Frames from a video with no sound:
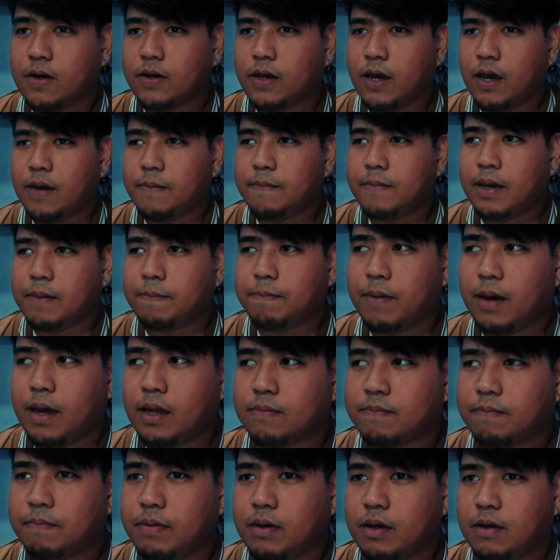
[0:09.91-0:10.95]
Okay, my
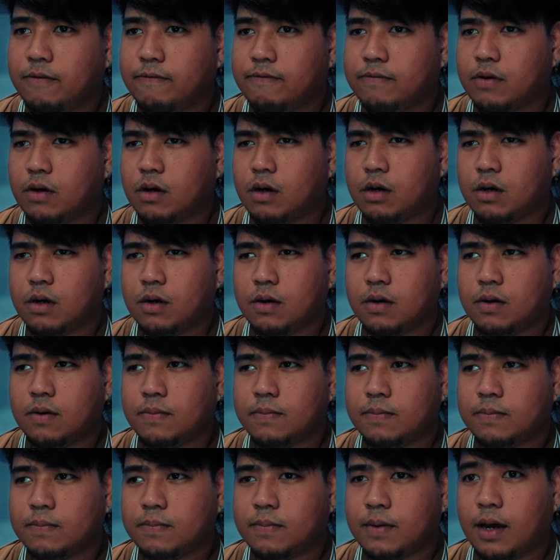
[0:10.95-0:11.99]
pet peeve.
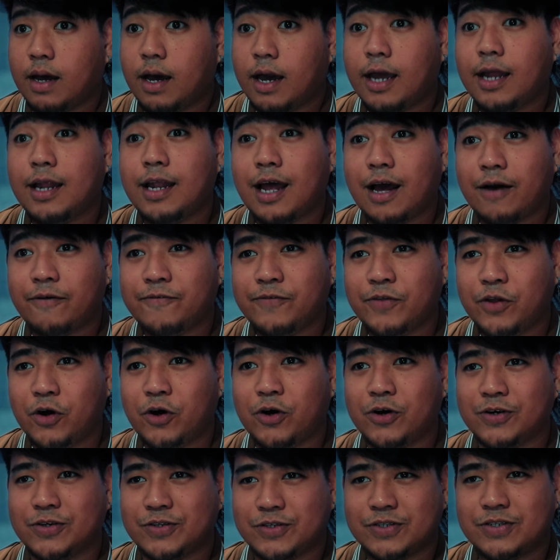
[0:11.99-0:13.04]
Um, I love
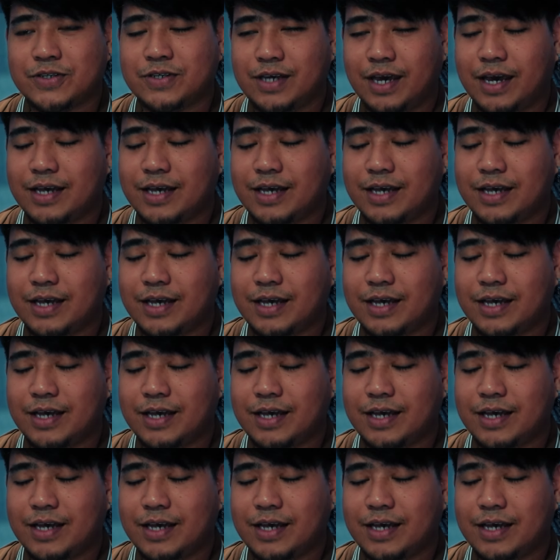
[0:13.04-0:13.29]
dogs.